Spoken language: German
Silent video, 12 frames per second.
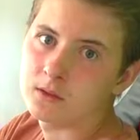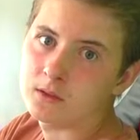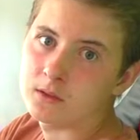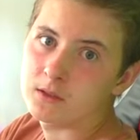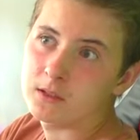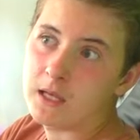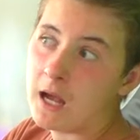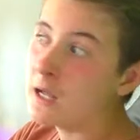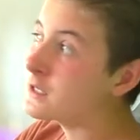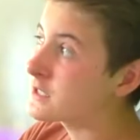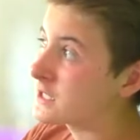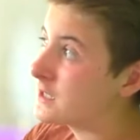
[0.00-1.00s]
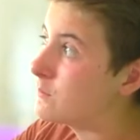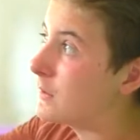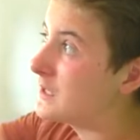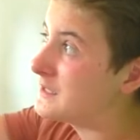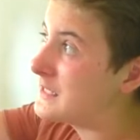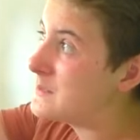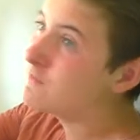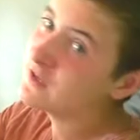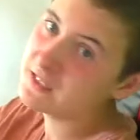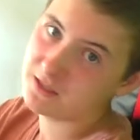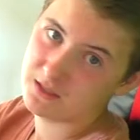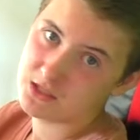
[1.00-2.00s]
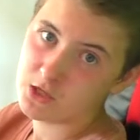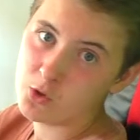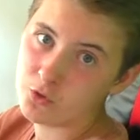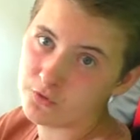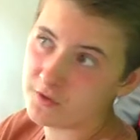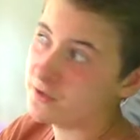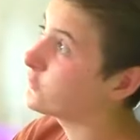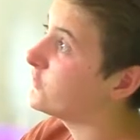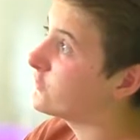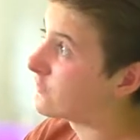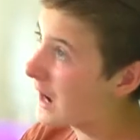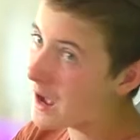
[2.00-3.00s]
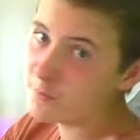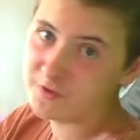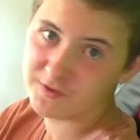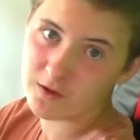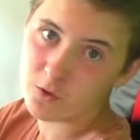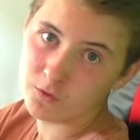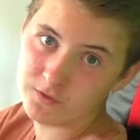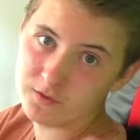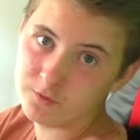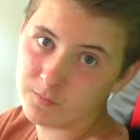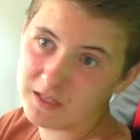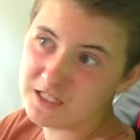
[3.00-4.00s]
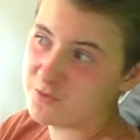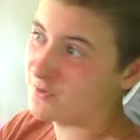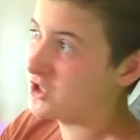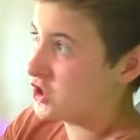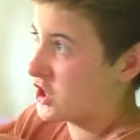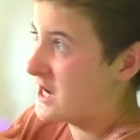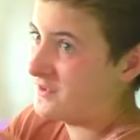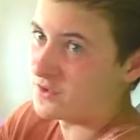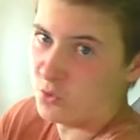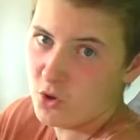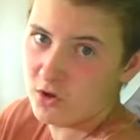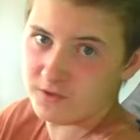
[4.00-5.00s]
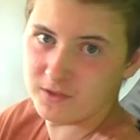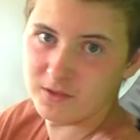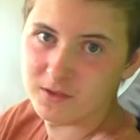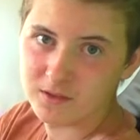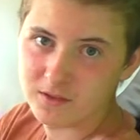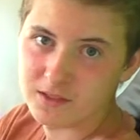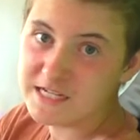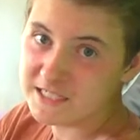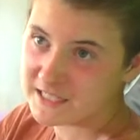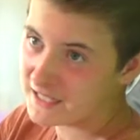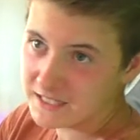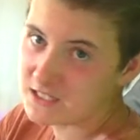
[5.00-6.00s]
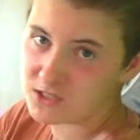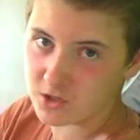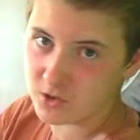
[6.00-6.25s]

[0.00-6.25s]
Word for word: Ja, ich gehe bei dem Wetter nicht raus. Weißt du, wie warm es draußen ist, Mann? Ich bin ein scheiß Nerd. Ich gehe nicht